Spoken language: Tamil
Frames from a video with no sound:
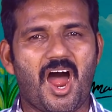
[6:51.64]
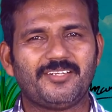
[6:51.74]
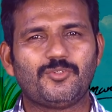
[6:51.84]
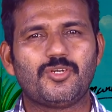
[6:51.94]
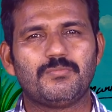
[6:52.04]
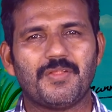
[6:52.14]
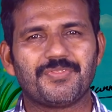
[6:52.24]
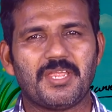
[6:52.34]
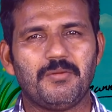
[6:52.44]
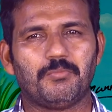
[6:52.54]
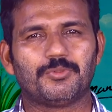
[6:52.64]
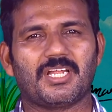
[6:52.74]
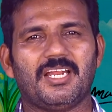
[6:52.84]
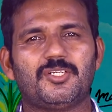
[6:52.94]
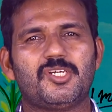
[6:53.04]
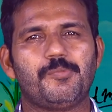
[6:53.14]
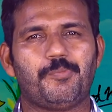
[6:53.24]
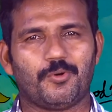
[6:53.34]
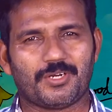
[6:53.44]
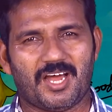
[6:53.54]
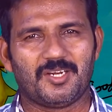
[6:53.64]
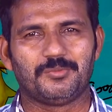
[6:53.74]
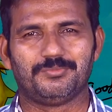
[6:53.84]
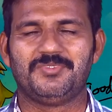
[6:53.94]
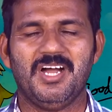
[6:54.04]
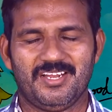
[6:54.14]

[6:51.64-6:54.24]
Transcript: ஆட்டு பந்தை முதலற்று போனாலும்